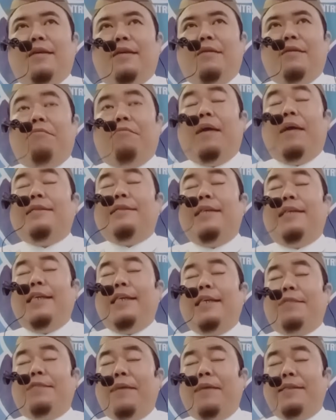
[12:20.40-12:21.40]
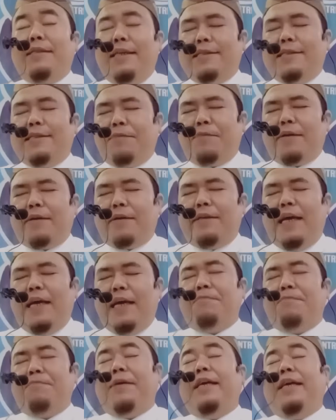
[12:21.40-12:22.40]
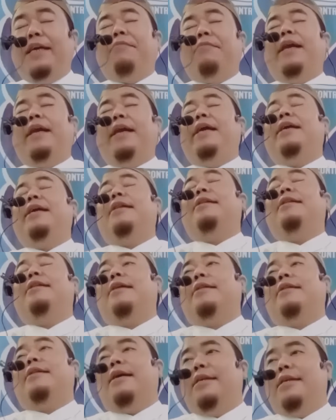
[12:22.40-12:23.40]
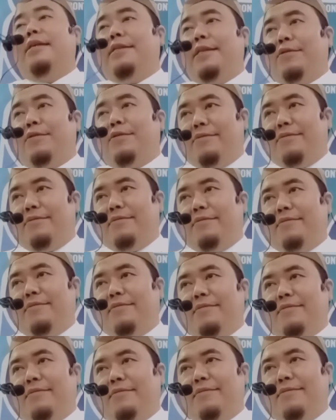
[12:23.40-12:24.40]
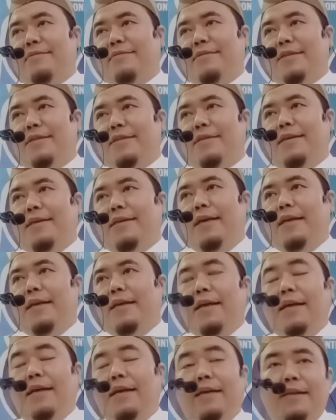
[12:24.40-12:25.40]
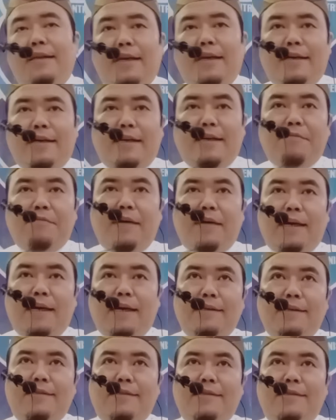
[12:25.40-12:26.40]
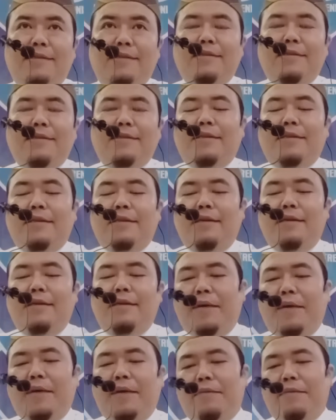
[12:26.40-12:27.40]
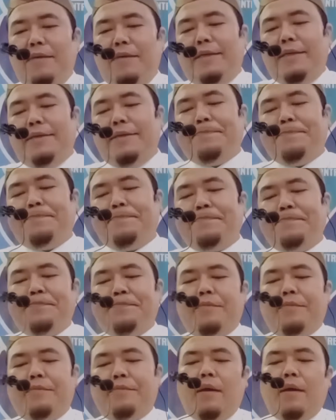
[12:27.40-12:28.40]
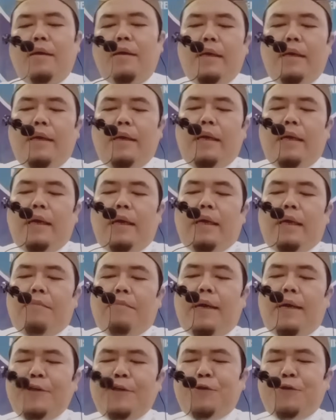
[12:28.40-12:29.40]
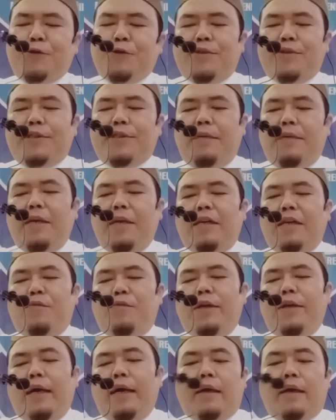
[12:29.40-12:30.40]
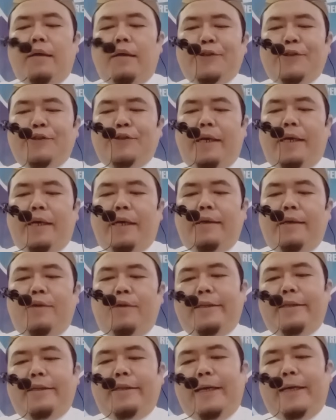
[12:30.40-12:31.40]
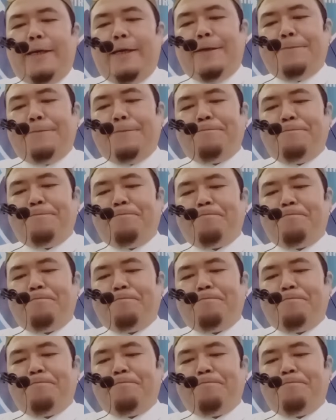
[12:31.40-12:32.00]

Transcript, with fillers: Majlis-majlis seperti apa yang malaikat datang di situ? Inilah yang kita akan bahas di malam ini. Ma'asyiral muslimin yang dimuliakan Allah Subhanahu wa taala.